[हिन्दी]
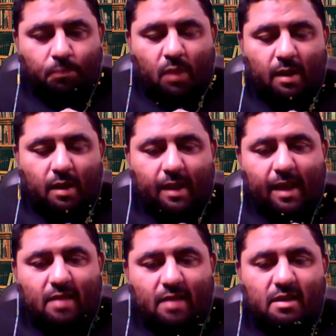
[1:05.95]
एक
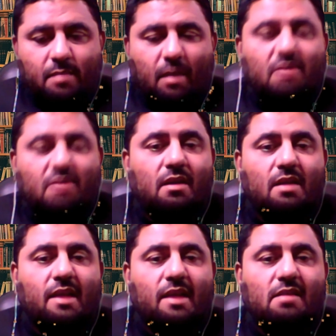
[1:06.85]
ऐसी माशरती
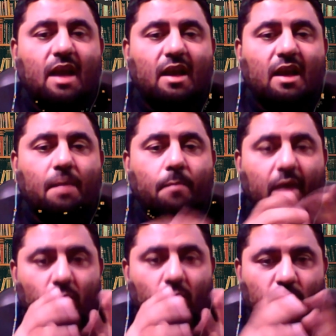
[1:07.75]
असलाह के पहलू
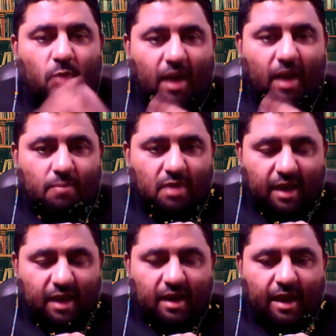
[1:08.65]
इस प्रोग्राम से निकलें